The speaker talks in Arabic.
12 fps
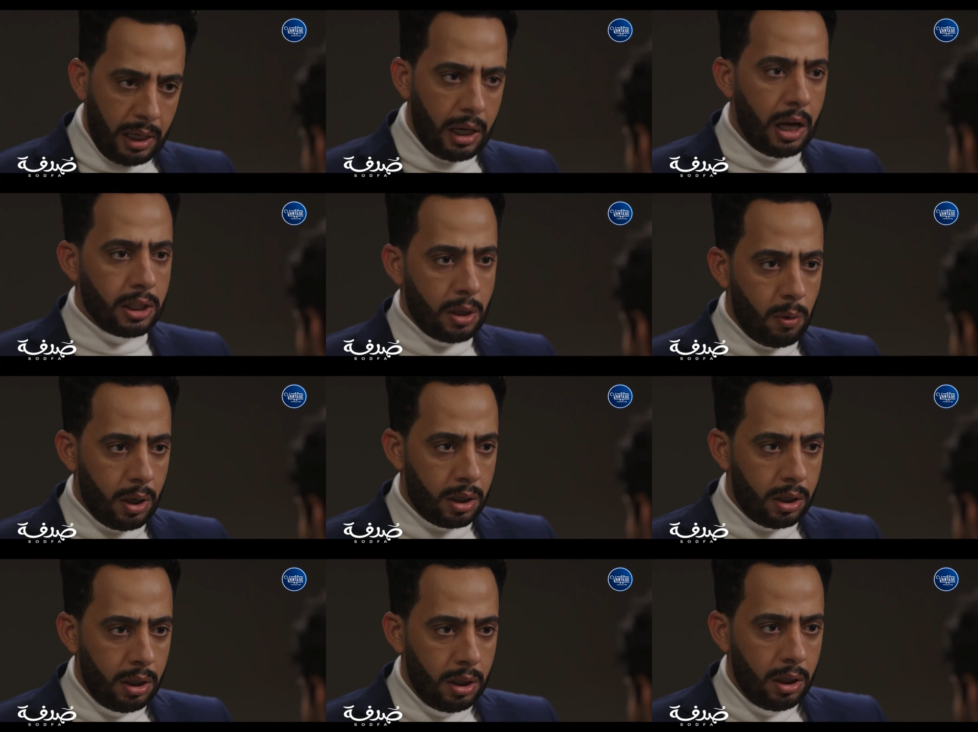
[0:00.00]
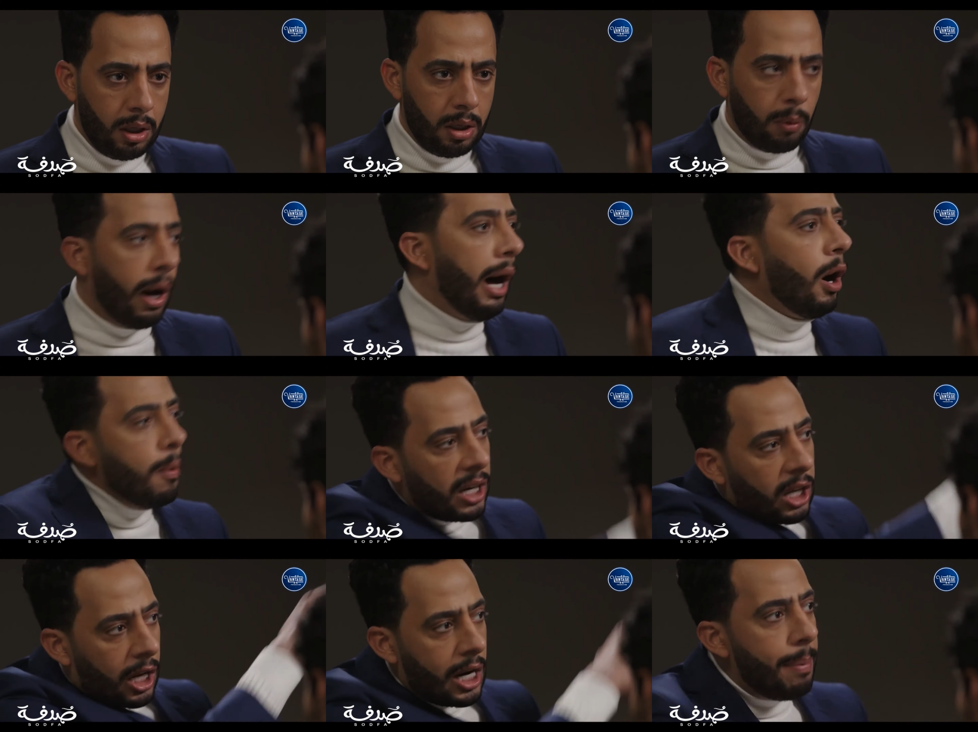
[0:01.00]
انا اللي هدورها وهاوم
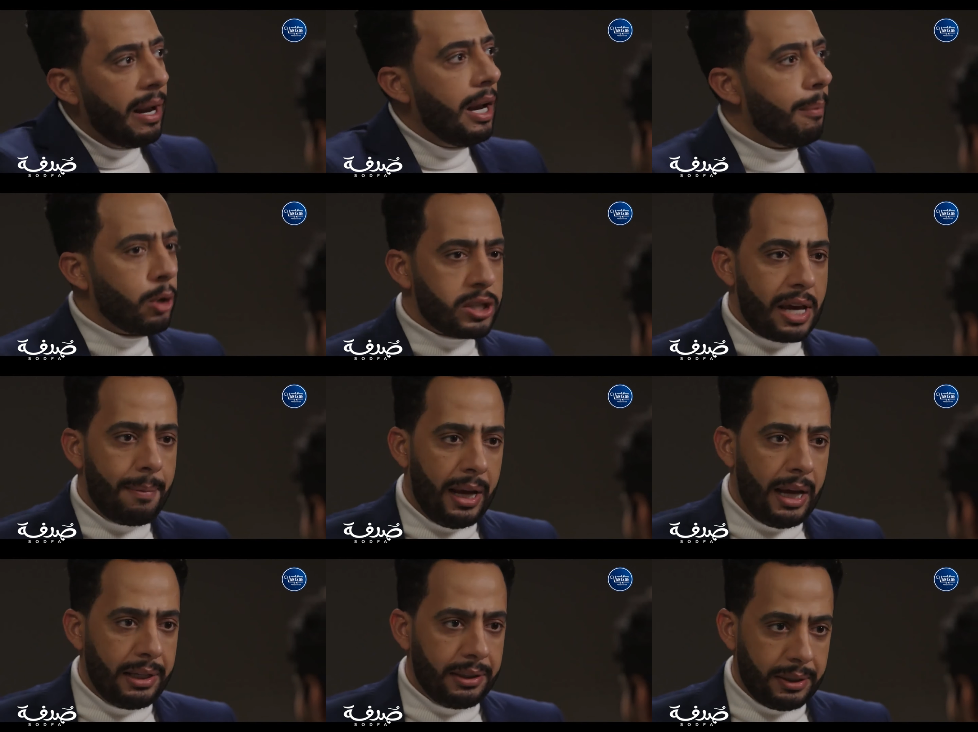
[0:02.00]
الخرابه اللي ابوك سايبها لي